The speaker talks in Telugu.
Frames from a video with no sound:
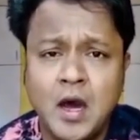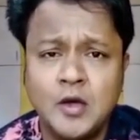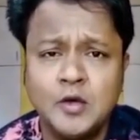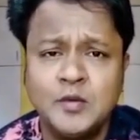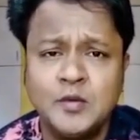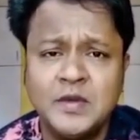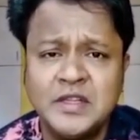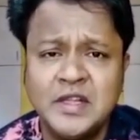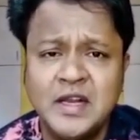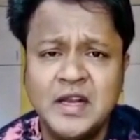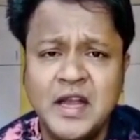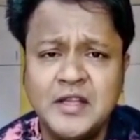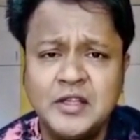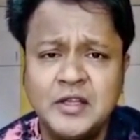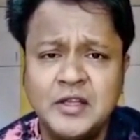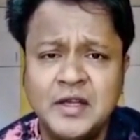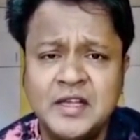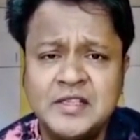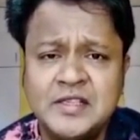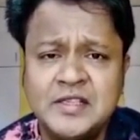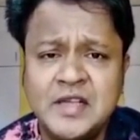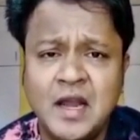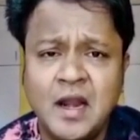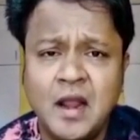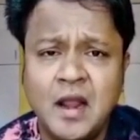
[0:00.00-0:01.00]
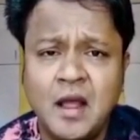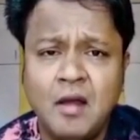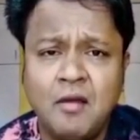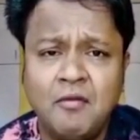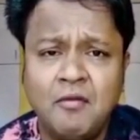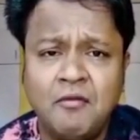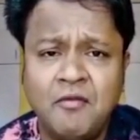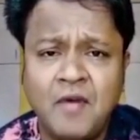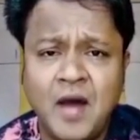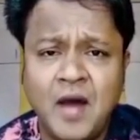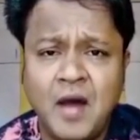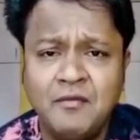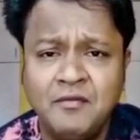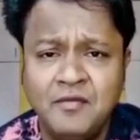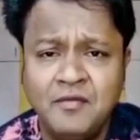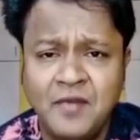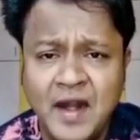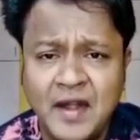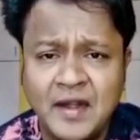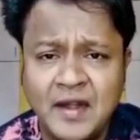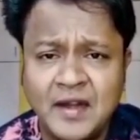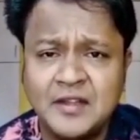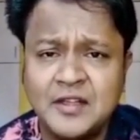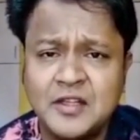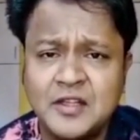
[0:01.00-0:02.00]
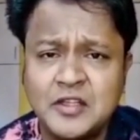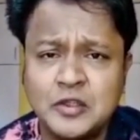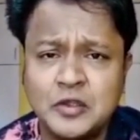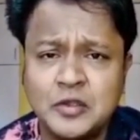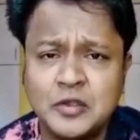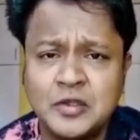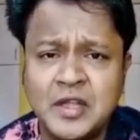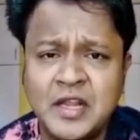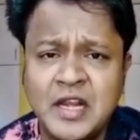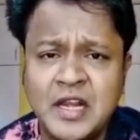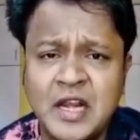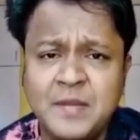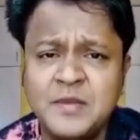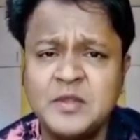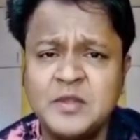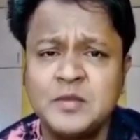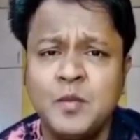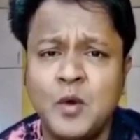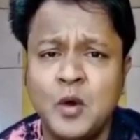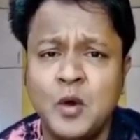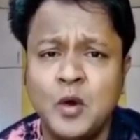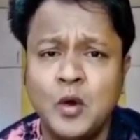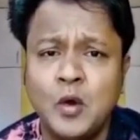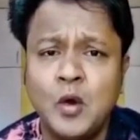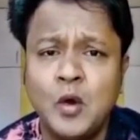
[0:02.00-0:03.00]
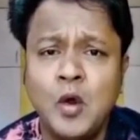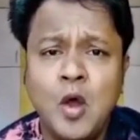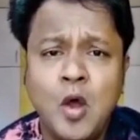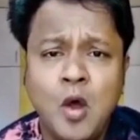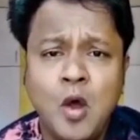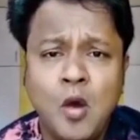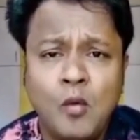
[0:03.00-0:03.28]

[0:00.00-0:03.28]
ఆరు వందల ఐదు గజాల ఫామ్ ఫ్లాట్ అందిస్తుంది నిమ్స్బోరో